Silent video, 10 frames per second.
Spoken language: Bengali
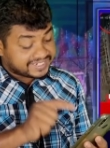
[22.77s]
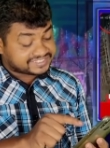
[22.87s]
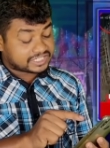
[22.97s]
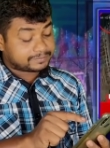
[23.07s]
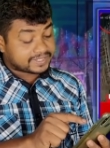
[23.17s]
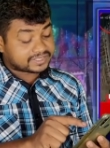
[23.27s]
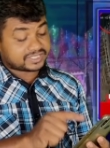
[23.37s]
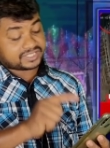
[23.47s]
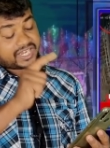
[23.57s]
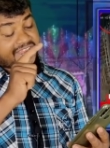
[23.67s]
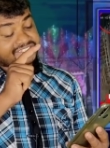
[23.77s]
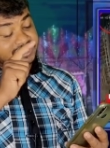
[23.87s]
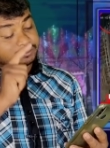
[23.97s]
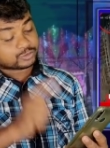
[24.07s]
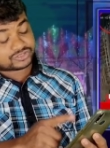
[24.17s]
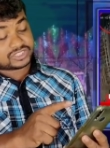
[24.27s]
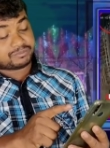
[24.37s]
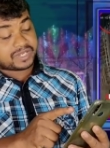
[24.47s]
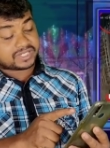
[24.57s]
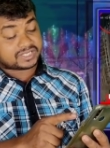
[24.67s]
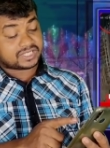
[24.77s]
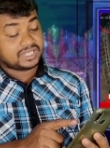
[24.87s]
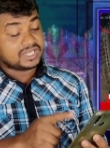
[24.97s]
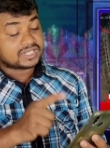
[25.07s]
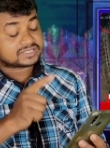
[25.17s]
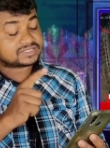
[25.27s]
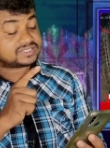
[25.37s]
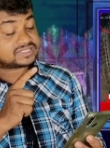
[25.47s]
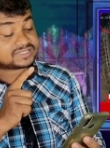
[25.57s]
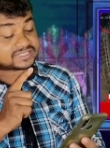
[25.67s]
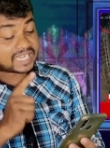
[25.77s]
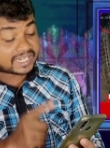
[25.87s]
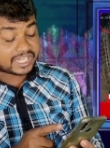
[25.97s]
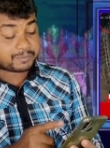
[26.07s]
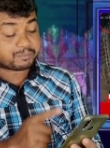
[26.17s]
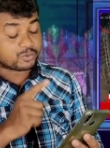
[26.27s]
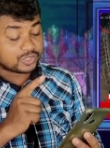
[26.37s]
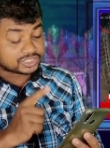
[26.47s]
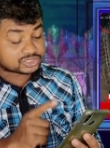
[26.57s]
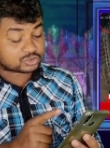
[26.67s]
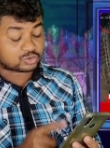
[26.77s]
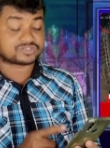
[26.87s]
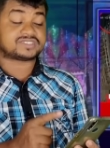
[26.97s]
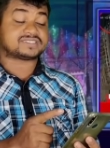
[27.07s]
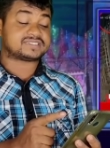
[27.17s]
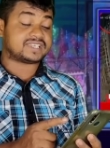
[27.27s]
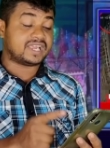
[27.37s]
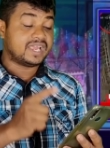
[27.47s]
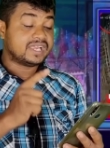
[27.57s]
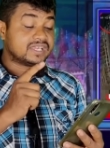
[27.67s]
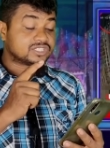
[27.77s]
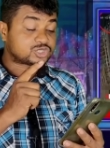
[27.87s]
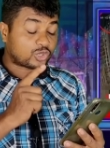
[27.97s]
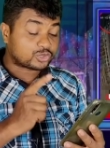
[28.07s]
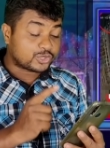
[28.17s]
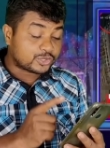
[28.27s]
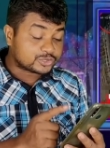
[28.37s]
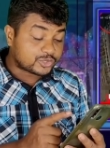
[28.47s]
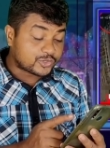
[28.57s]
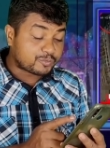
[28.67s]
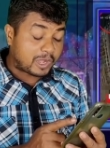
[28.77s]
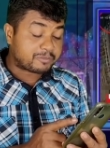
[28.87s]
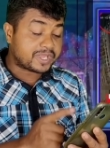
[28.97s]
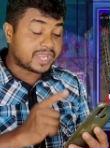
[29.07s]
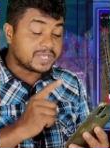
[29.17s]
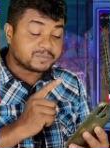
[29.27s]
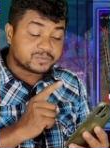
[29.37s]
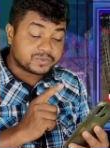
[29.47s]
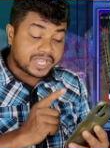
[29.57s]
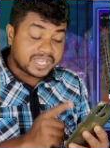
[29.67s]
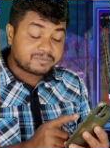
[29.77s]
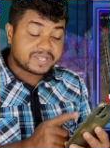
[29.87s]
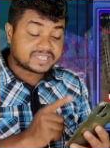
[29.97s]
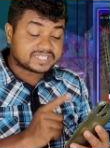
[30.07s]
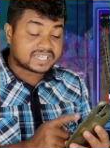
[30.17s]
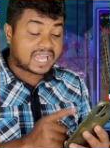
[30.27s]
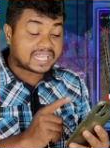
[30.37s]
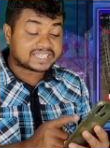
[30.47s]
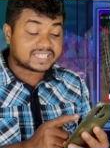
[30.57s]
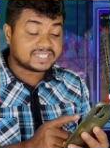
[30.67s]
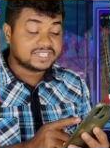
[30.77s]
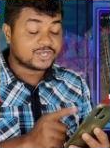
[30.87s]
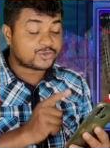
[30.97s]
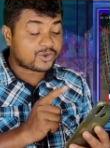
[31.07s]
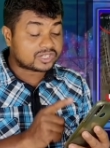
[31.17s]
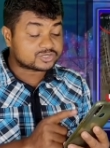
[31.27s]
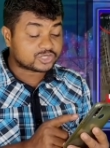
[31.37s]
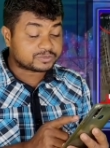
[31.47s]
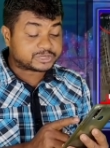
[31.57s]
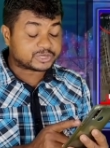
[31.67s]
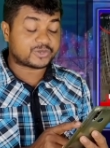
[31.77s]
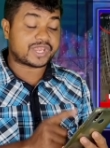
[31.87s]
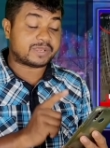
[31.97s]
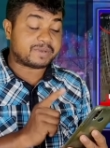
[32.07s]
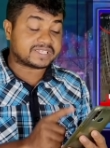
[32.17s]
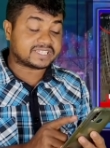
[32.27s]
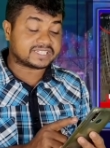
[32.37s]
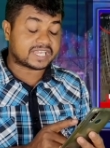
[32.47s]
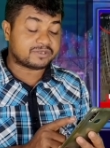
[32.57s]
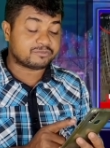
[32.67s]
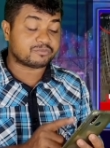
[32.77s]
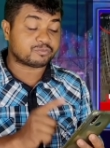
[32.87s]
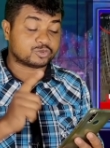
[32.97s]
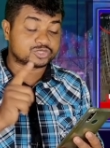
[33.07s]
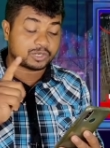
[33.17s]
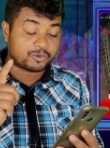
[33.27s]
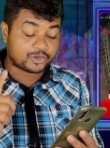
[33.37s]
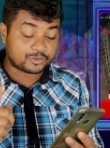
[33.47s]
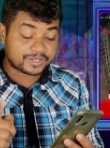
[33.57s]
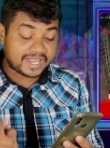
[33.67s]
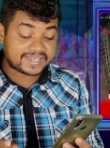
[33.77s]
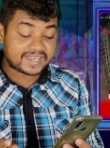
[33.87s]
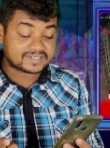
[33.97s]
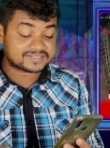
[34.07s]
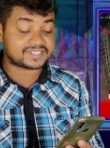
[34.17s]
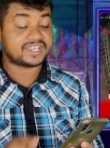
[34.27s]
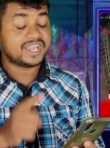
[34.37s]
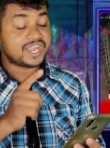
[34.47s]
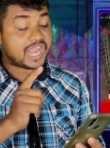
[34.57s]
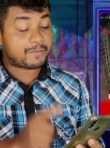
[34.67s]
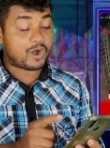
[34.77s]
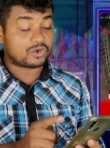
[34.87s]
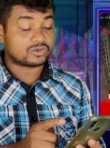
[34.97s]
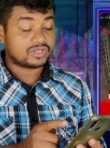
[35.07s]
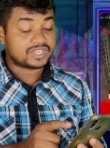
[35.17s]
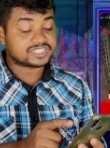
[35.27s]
এই সেই ব্যক্তি এই সেই মুসলিম ব্যক্তি যাকে পুলিশ খুঁজতেছে সন্দেহজনকভাবে এই এই ব্যক্তিটার হাতেই কোরআন শরীফ ছিল এই ব্যক্তিটাই পূজা মণ্ডপে রাইকে আসছে এবং